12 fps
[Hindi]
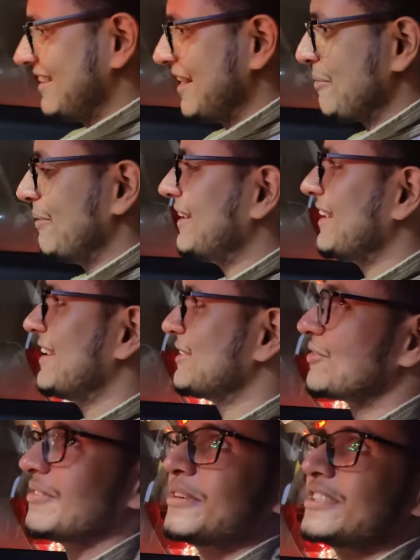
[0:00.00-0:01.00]
इधर बटन है
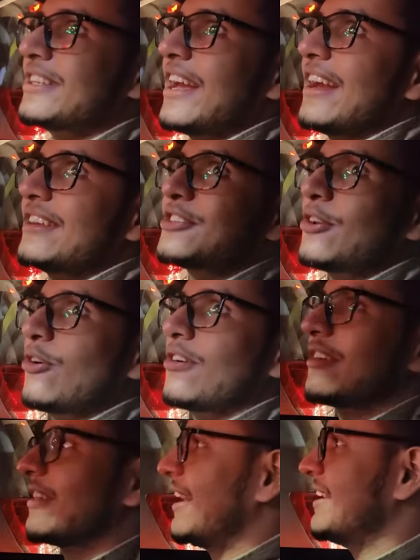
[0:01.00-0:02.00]
जो समझ नहीं आए चलो
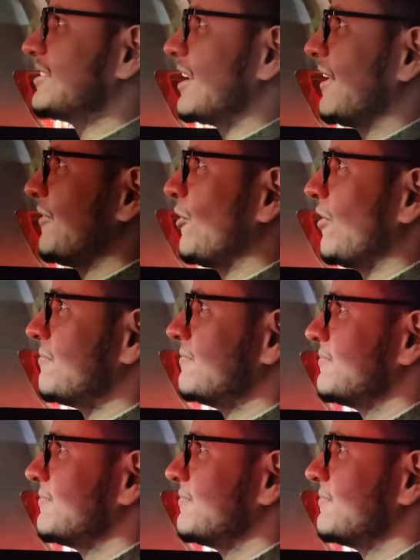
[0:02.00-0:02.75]
गाड़ी चला दो